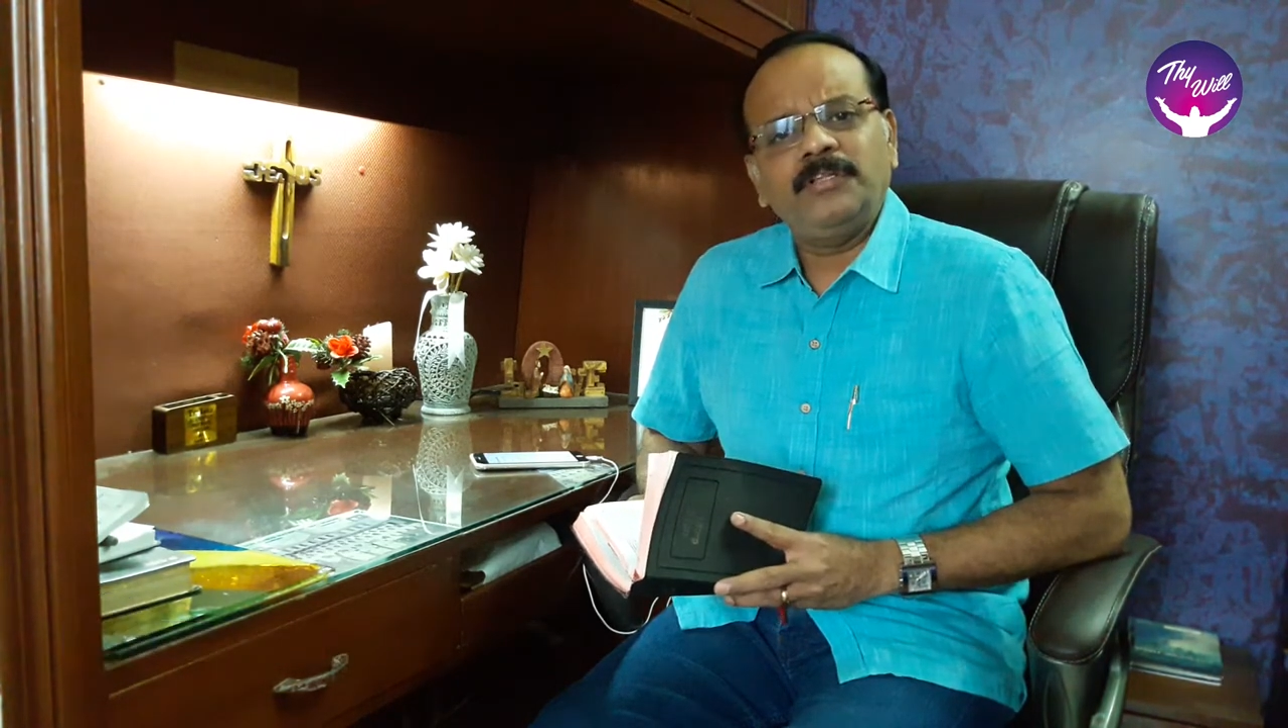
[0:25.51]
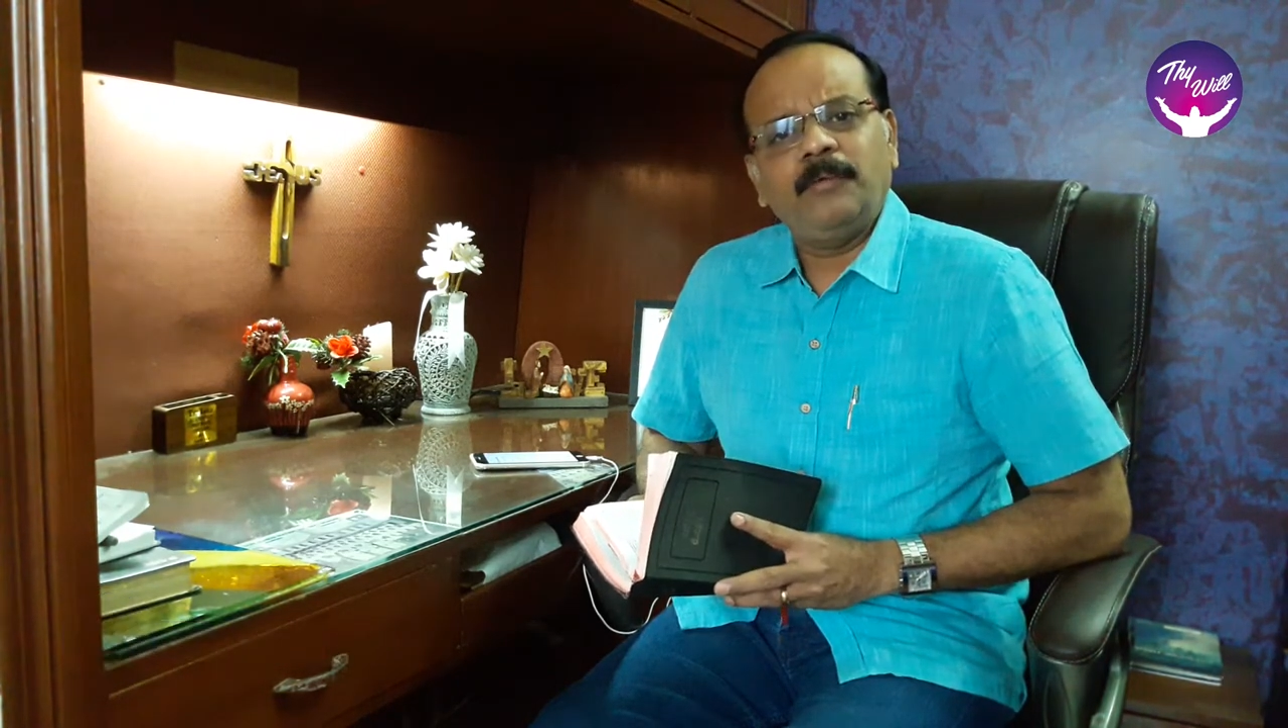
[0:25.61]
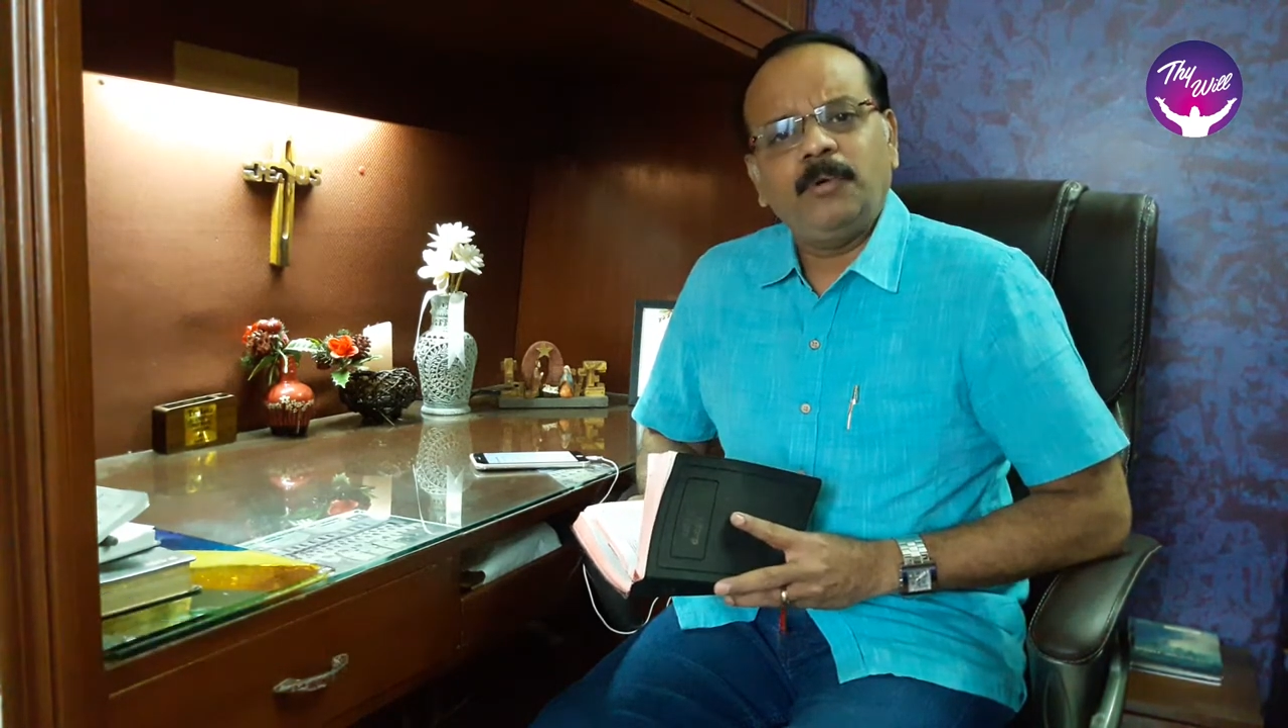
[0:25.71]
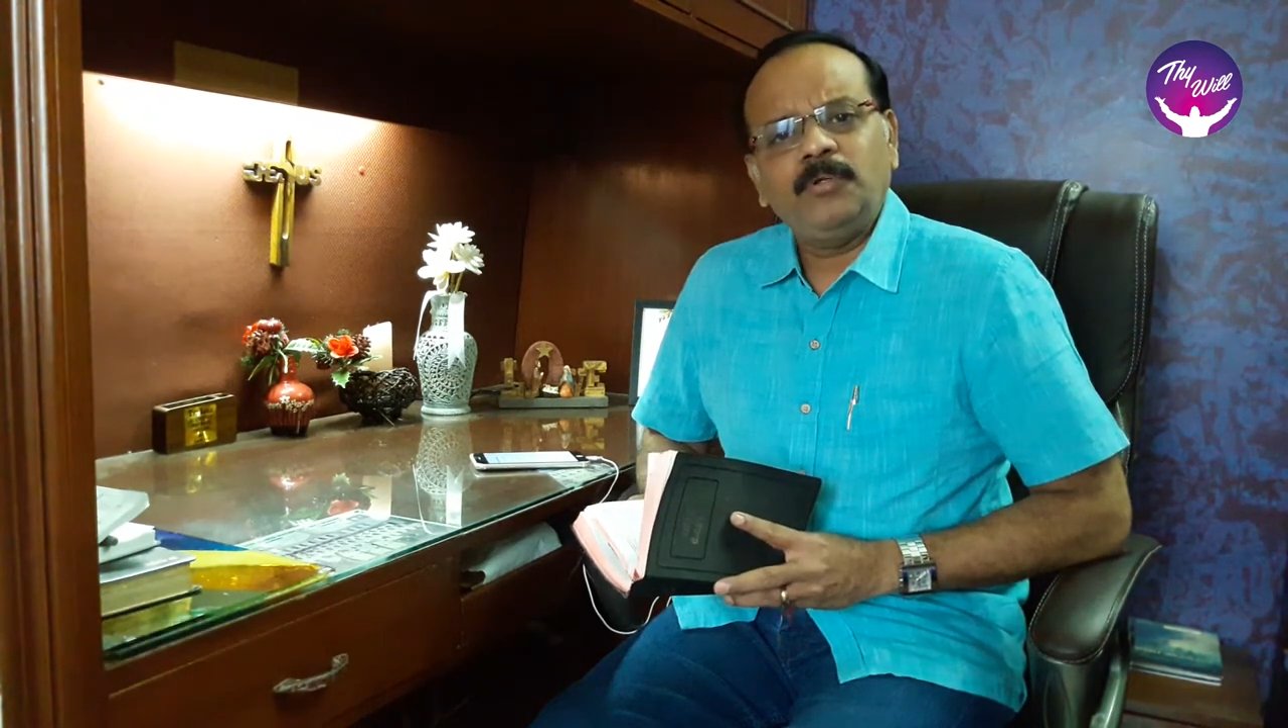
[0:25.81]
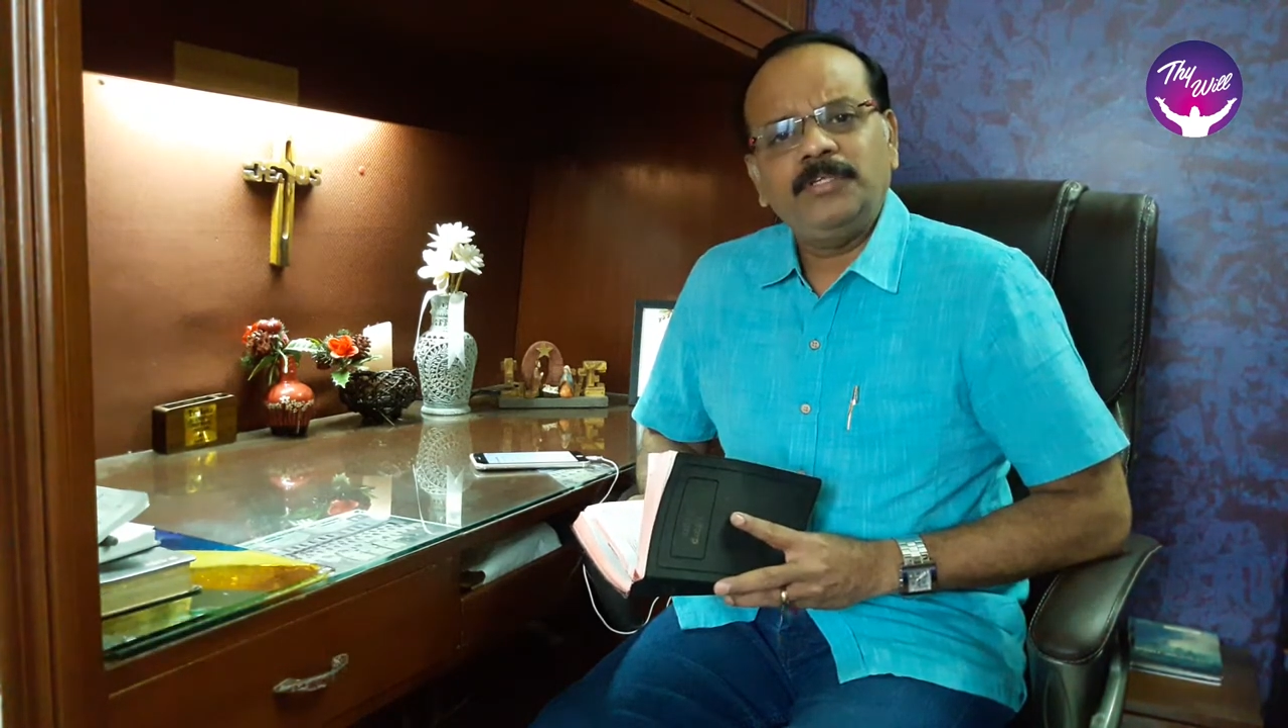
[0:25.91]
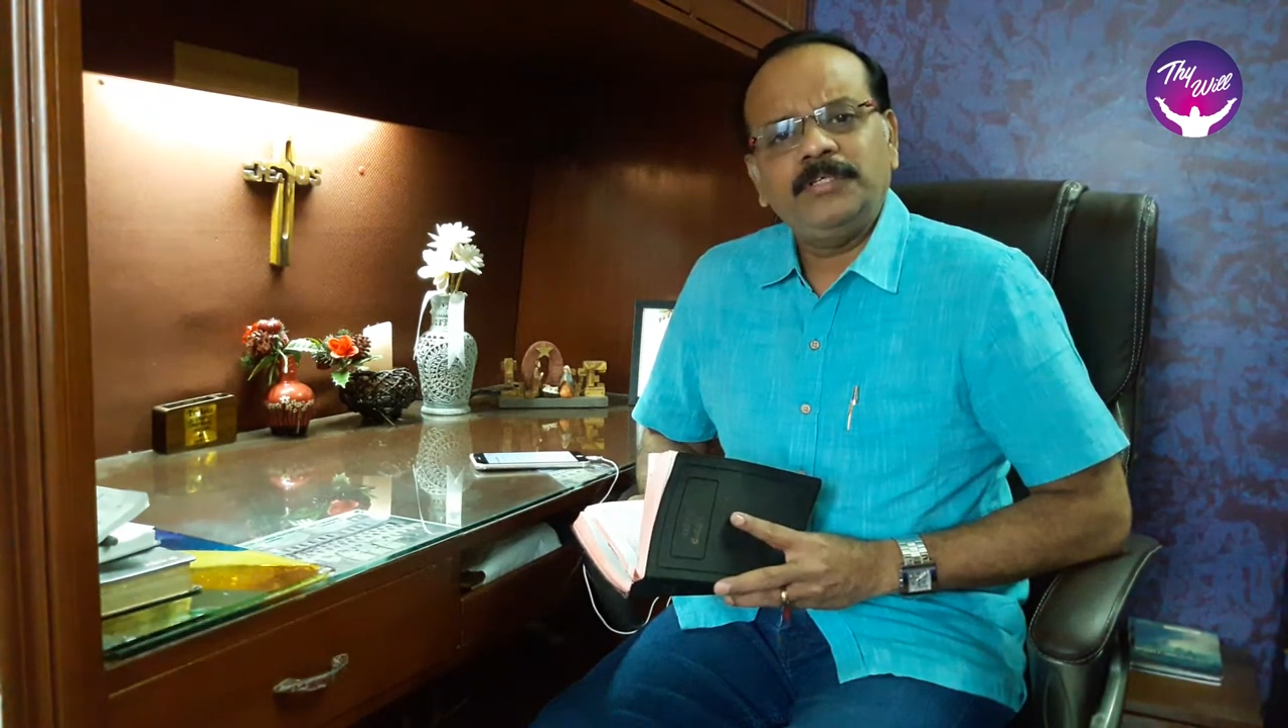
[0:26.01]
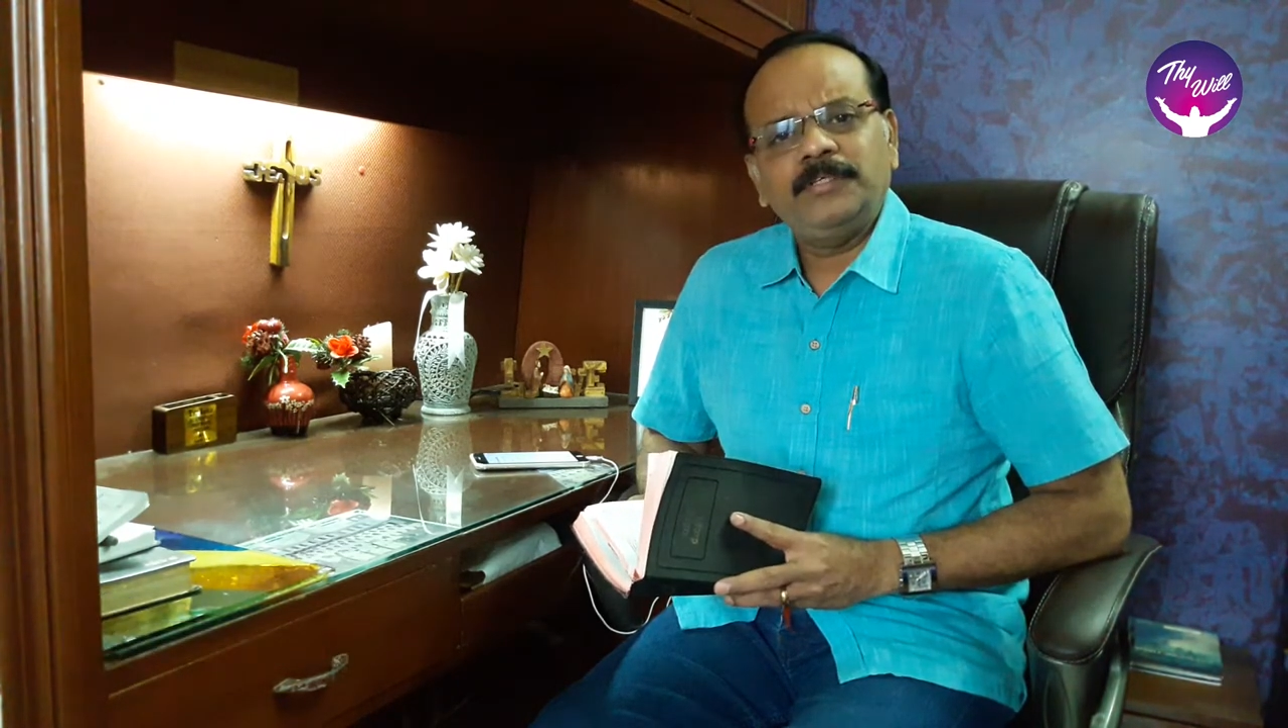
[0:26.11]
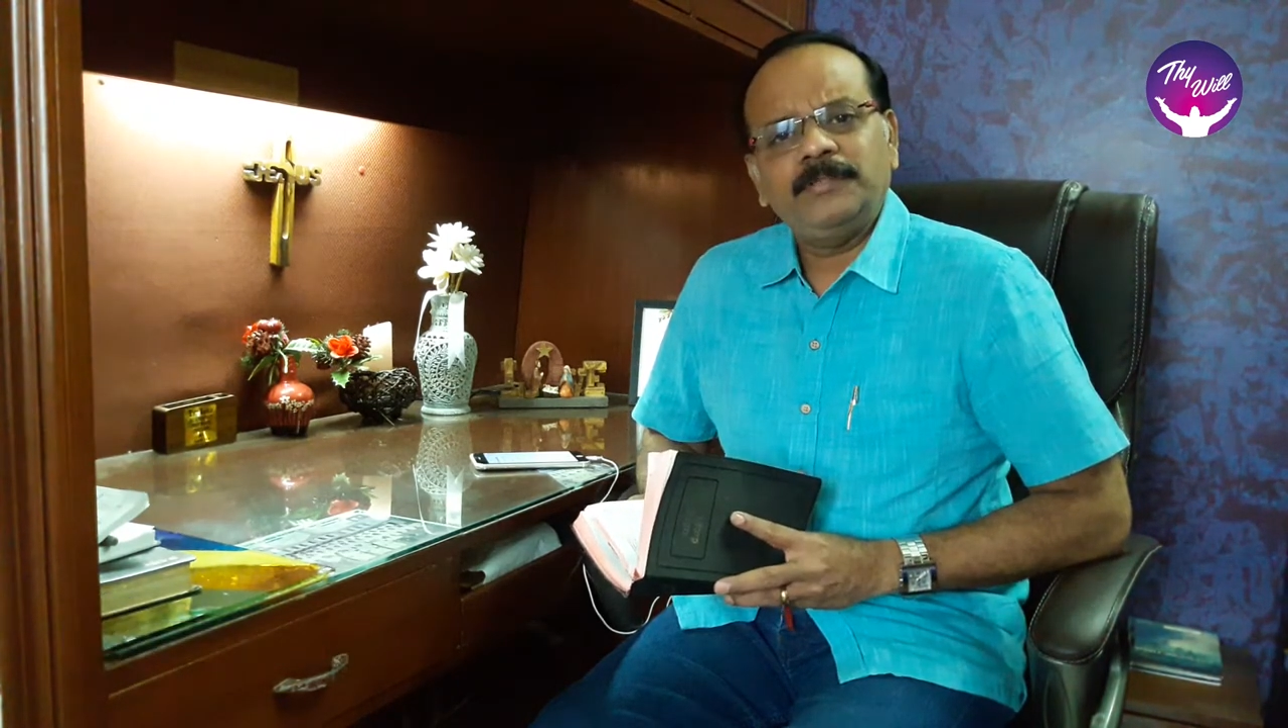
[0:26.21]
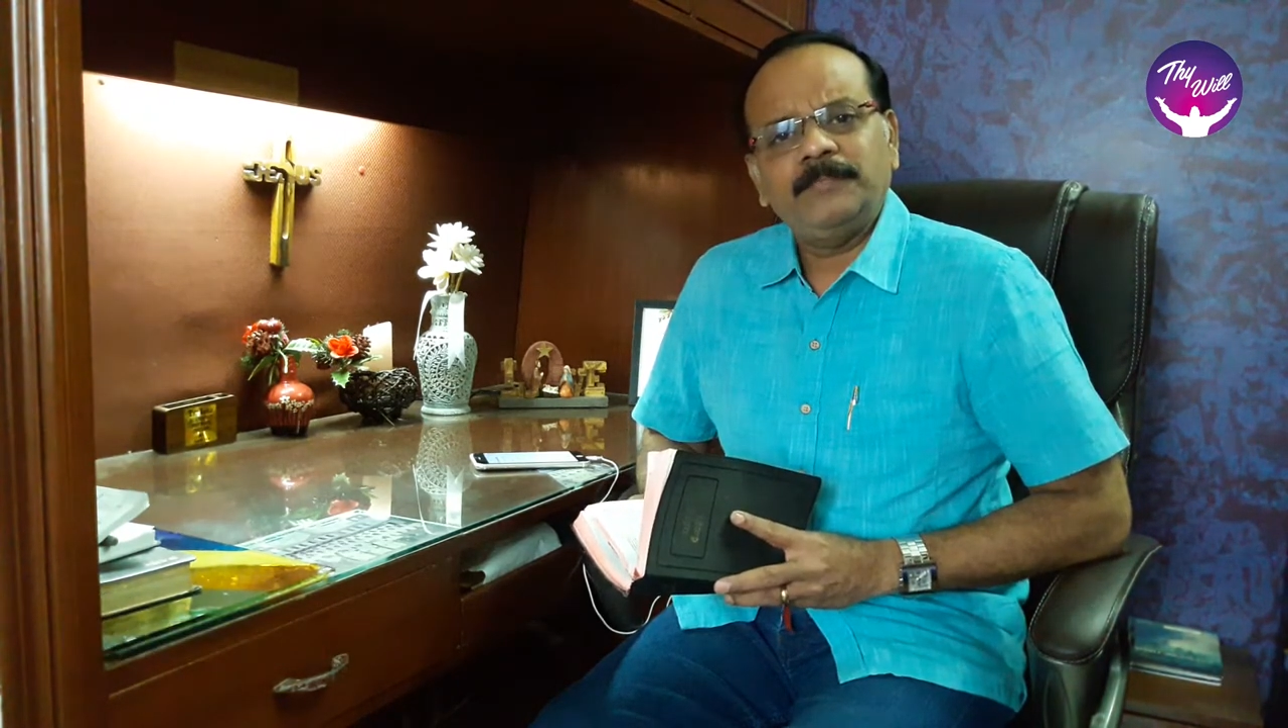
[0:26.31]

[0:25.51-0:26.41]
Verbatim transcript: இருந்த பொழுது